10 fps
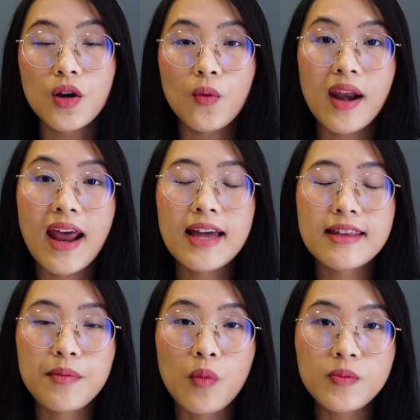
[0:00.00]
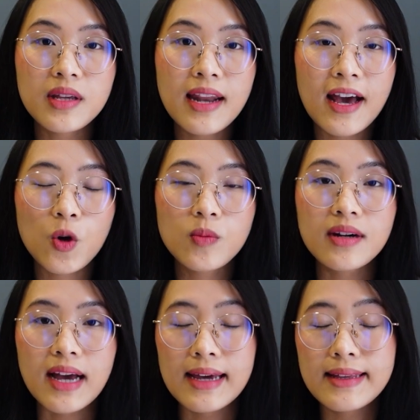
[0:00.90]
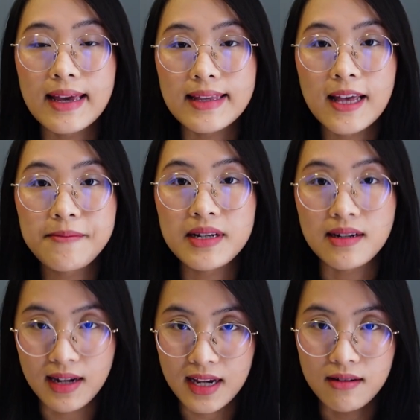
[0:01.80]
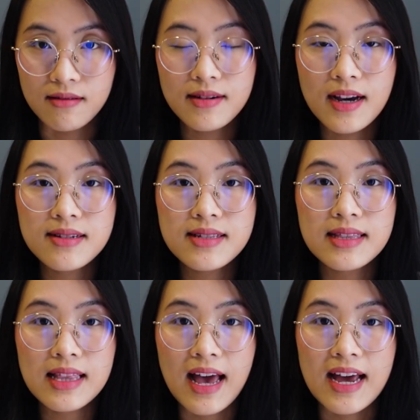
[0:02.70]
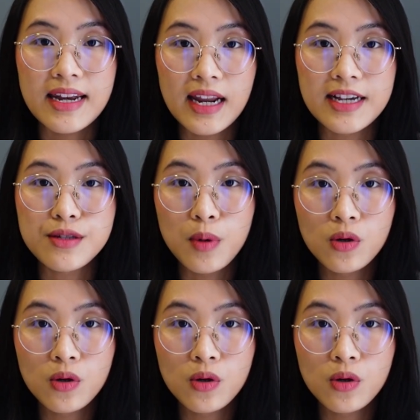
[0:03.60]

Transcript: Ngoài ra thì một tính năng cũng được cải thiện thêm lần này nữa đó chính là Night